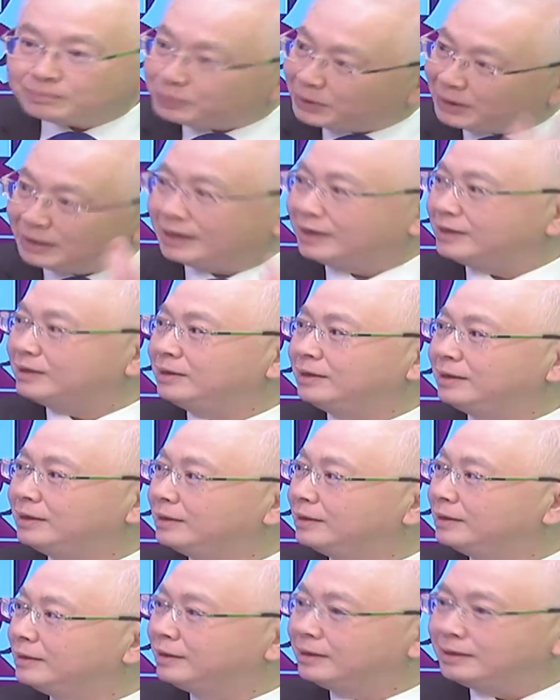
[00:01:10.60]
本来
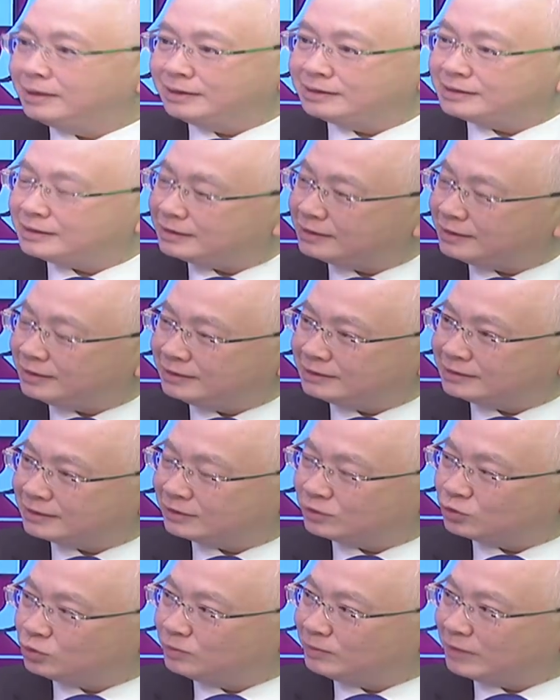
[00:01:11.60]
你在听这
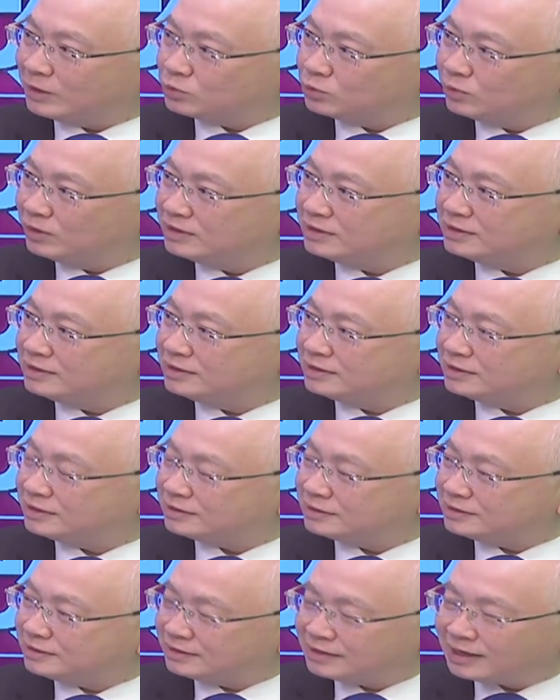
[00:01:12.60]
个敦马说了几次
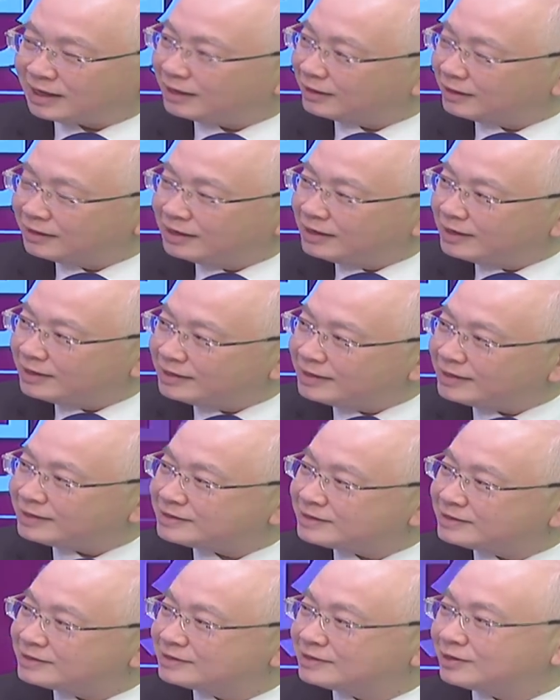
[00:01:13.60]
几趟，你已
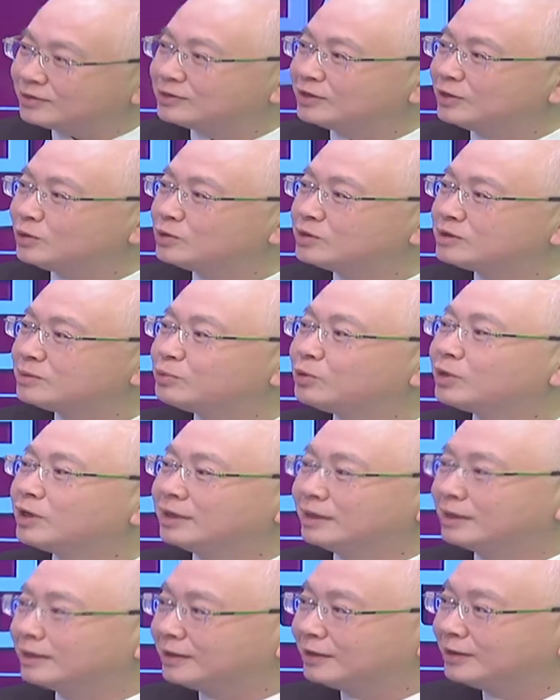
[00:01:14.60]
经知道结论是不
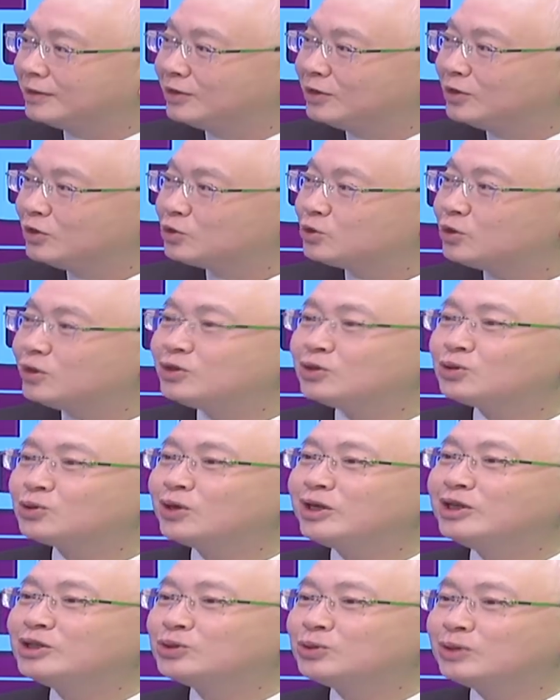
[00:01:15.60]
可能了，所以就
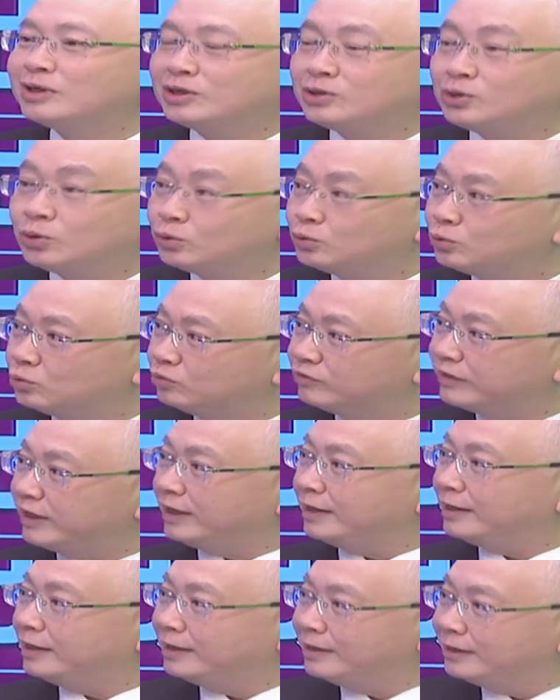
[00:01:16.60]
推出了拥堵
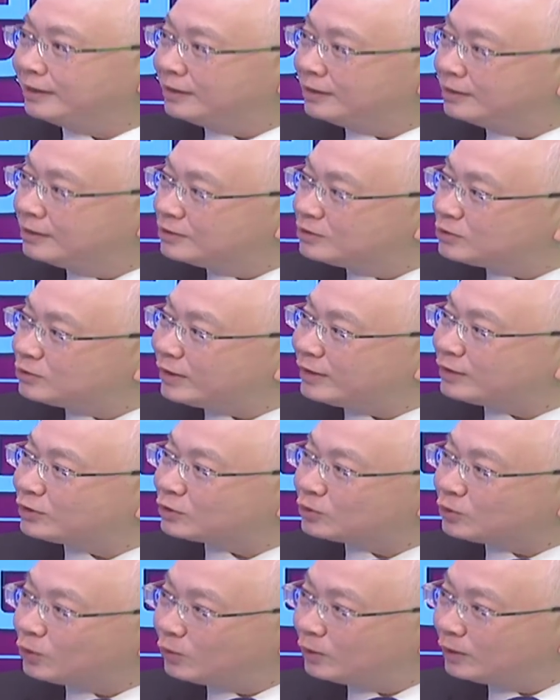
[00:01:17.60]
费，所以
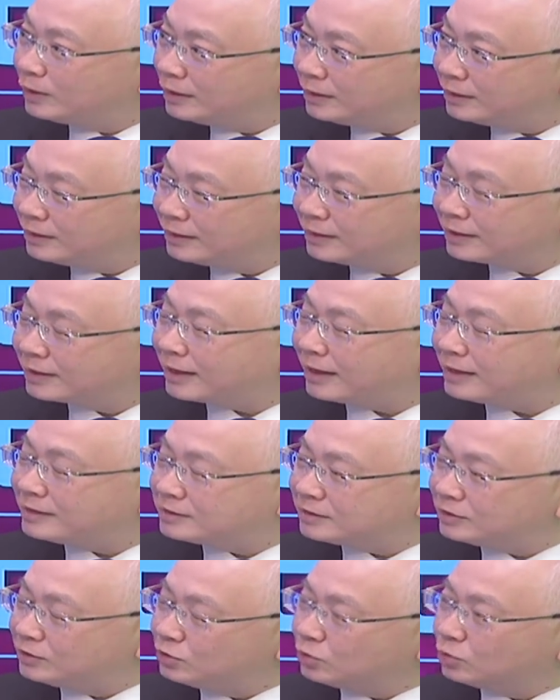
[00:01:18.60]
toll 呢改
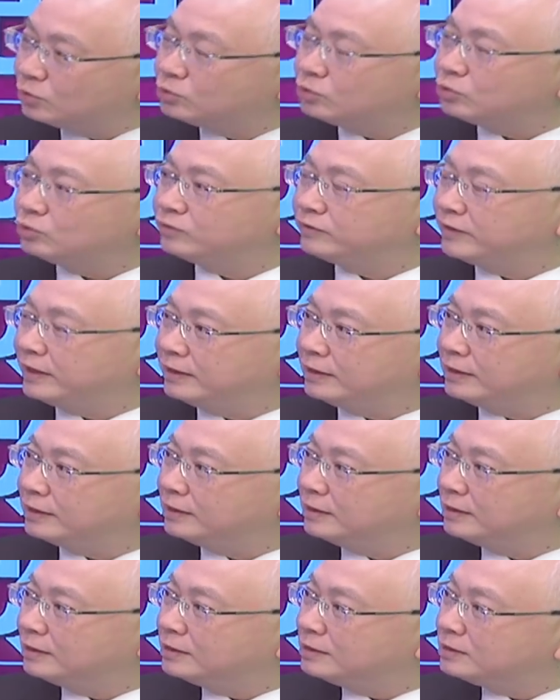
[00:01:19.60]
成拥堵费呢，
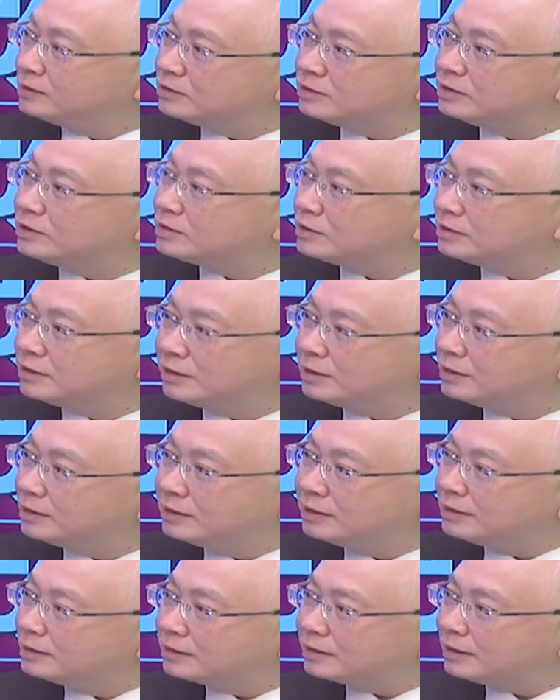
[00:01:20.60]
其实呢，
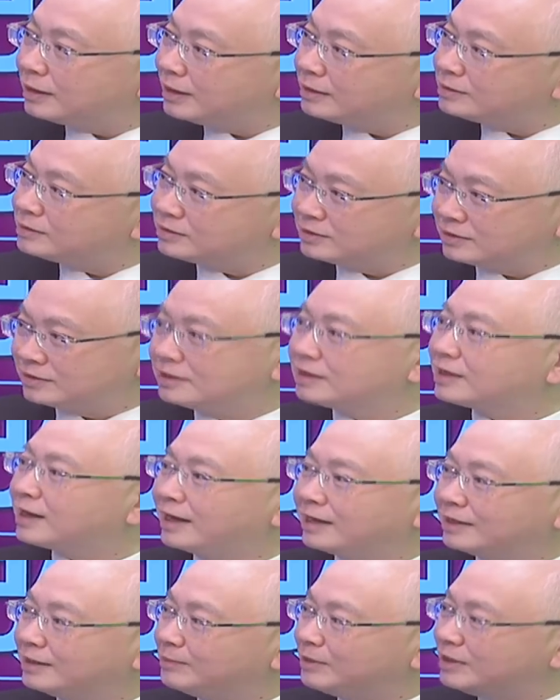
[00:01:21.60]
它只是
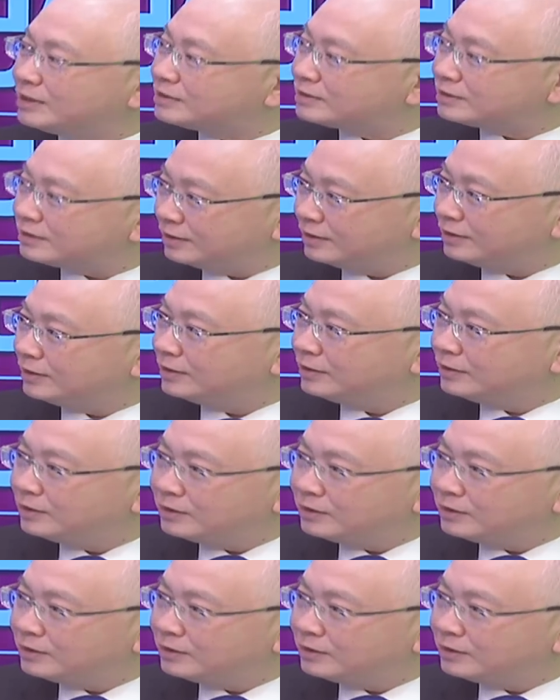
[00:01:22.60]
改个名字而已。